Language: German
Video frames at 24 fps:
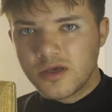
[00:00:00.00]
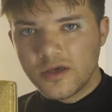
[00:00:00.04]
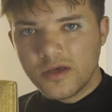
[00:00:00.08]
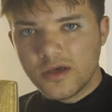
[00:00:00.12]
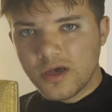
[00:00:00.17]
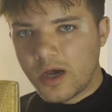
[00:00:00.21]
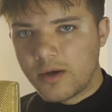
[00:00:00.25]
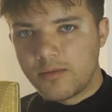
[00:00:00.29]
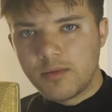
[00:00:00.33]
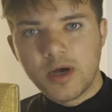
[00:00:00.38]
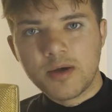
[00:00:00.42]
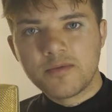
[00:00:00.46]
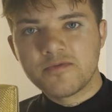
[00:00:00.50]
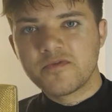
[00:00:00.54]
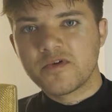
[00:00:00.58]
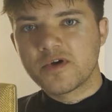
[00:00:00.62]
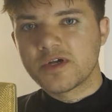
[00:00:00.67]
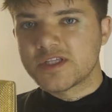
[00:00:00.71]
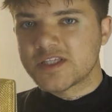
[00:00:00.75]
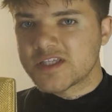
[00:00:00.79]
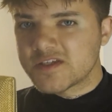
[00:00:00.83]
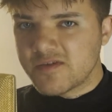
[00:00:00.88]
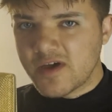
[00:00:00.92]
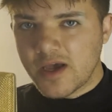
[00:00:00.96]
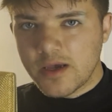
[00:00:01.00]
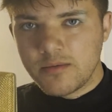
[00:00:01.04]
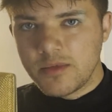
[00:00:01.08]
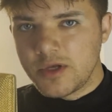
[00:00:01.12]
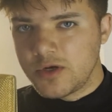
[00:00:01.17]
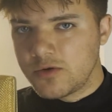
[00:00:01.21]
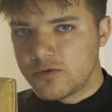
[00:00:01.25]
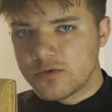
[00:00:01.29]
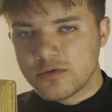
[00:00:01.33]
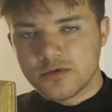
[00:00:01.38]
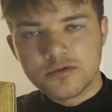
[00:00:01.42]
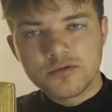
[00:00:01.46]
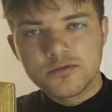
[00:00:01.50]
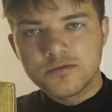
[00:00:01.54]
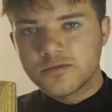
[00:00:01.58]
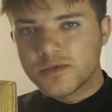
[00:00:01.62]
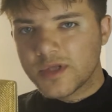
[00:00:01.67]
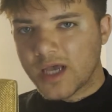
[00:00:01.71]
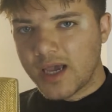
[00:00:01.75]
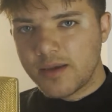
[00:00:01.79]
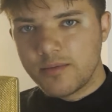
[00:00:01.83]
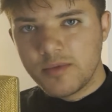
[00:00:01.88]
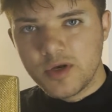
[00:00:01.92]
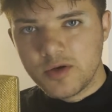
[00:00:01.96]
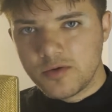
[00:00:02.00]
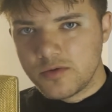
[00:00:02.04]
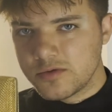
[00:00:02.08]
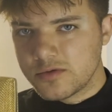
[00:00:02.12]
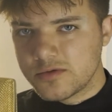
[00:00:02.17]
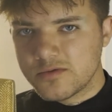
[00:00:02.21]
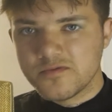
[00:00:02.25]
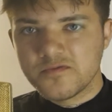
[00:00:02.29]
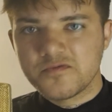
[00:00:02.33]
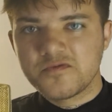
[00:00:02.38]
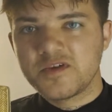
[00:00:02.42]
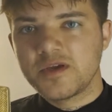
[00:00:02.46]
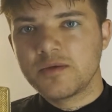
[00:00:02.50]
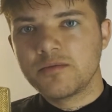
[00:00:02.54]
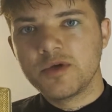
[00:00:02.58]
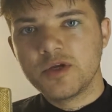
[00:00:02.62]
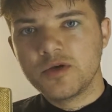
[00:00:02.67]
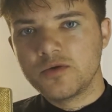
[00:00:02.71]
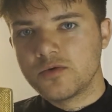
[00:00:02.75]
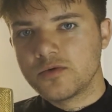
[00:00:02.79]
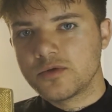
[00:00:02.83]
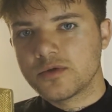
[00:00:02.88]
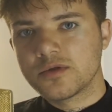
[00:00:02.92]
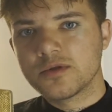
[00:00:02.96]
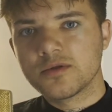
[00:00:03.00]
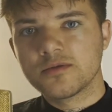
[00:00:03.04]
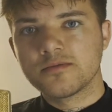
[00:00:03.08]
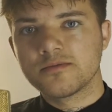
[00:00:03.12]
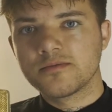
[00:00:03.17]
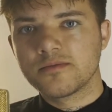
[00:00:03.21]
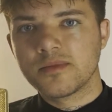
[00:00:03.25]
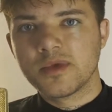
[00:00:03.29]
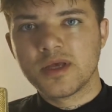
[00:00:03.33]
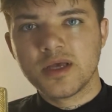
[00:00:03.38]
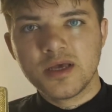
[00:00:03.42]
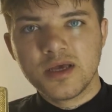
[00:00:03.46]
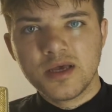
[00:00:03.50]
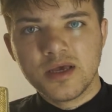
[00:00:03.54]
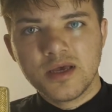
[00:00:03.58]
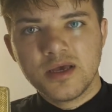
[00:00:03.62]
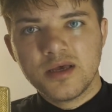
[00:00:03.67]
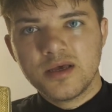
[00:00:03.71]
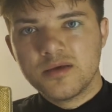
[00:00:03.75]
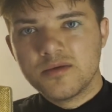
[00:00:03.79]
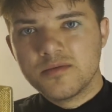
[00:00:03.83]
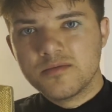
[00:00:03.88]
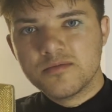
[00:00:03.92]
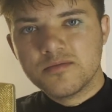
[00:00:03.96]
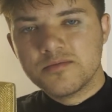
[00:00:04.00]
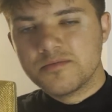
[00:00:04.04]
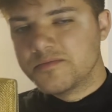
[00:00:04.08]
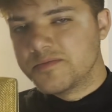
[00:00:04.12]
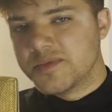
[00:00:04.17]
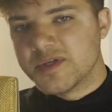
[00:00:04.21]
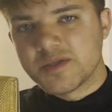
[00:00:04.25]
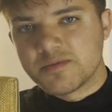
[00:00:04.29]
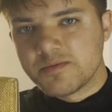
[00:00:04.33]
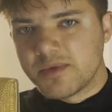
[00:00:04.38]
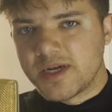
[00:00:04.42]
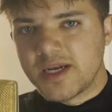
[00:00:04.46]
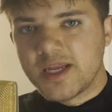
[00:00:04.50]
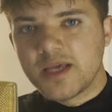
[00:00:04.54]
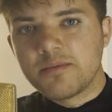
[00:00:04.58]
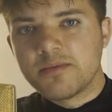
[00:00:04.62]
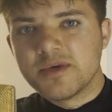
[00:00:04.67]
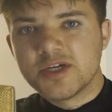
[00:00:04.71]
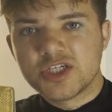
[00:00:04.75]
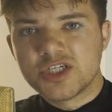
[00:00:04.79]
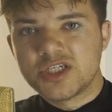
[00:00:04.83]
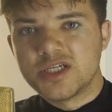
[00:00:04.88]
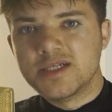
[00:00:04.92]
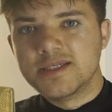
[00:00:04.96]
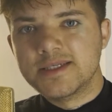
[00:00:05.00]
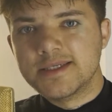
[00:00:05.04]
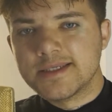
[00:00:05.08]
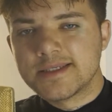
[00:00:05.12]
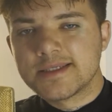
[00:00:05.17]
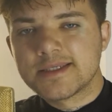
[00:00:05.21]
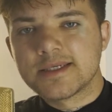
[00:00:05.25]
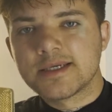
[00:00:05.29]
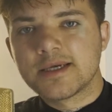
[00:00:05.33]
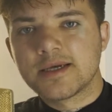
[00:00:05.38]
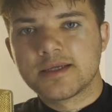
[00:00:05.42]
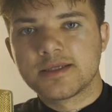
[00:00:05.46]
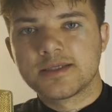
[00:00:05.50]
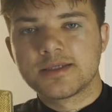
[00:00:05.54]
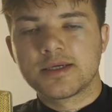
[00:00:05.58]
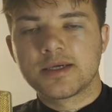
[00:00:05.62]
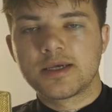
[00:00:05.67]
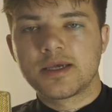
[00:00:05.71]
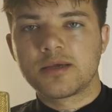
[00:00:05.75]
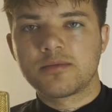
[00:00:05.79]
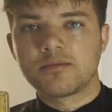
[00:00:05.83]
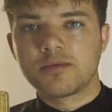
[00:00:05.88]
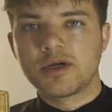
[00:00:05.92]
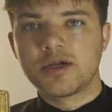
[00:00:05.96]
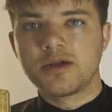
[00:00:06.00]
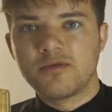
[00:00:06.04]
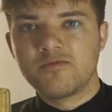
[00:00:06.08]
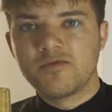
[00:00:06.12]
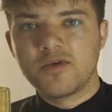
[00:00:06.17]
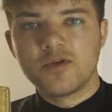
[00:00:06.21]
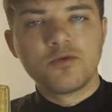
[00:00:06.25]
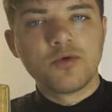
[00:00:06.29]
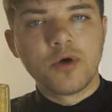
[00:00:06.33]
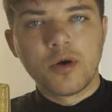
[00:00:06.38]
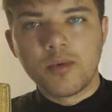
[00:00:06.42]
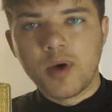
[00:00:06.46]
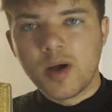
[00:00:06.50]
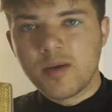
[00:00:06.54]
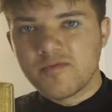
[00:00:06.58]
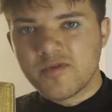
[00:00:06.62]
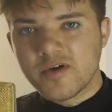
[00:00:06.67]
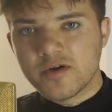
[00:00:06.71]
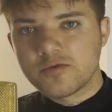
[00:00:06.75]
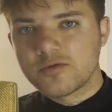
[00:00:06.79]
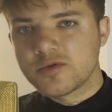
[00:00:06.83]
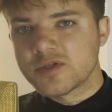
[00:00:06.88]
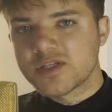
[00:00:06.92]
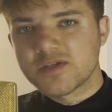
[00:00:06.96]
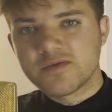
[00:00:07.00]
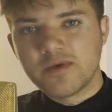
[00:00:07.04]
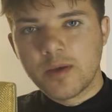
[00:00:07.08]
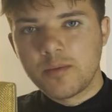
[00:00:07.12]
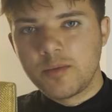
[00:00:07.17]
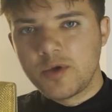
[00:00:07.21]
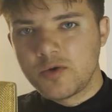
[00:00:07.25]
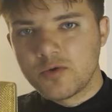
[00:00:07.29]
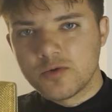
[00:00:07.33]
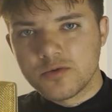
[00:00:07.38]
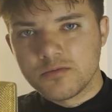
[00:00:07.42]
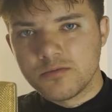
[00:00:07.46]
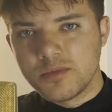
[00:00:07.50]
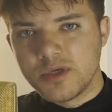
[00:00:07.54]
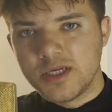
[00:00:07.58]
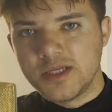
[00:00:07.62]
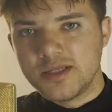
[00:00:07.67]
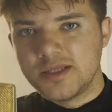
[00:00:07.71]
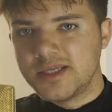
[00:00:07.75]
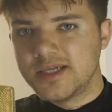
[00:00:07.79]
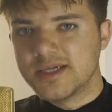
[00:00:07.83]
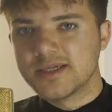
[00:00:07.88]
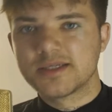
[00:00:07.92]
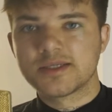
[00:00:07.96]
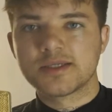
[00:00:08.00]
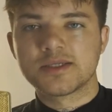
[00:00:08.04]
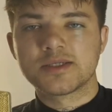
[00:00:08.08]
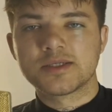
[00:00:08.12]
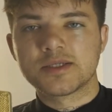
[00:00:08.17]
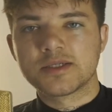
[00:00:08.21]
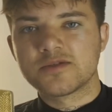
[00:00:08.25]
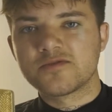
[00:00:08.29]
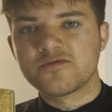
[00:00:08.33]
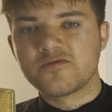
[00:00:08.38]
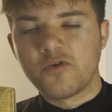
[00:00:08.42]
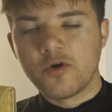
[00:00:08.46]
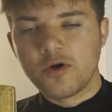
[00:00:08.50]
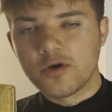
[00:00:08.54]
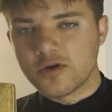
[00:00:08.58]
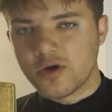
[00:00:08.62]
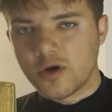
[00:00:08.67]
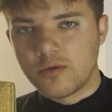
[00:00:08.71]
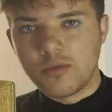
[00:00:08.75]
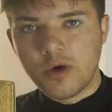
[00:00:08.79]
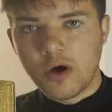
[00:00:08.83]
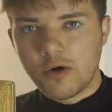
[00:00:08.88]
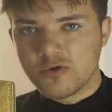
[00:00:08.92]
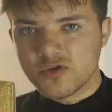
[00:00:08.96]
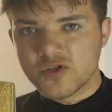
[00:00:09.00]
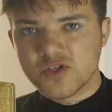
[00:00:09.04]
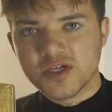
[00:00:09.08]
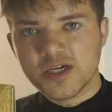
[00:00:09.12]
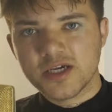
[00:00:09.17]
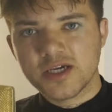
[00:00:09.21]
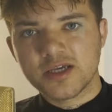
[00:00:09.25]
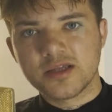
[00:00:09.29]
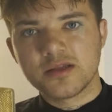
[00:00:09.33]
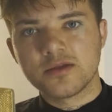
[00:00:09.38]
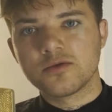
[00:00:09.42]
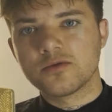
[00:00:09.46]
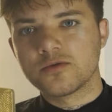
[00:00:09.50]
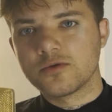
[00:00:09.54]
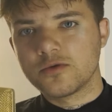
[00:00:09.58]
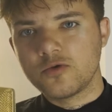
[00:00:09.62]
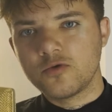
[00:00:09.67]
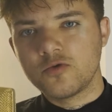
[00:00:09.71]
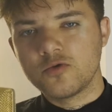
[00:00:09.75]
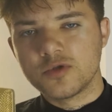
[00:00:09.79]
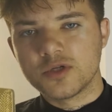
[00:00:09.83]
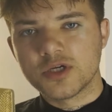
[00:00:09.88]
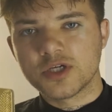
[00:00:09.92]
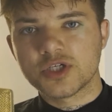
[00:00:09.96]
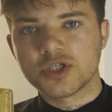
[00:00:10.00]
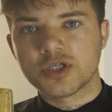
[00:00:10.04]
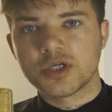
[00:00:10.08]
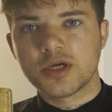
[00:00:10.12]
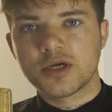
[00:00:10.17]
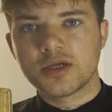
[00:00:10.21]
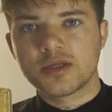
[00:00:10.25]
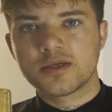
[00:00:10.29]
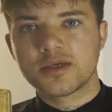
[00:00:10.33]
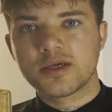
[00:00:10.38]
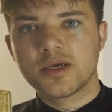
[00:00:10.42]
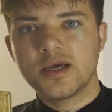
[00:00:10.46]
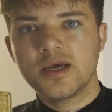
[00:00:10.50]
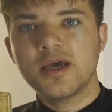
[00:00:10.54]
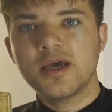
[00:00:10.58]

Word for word: am Anfang zwei Minuten, drei Minuten, vier Minuten, bis man nicht mehr still sitzen kann, sag ich mal. Wenn du am Anfang nur zwei Minuten meditierst, ist das vollkommen ausreichend und ein guter Start.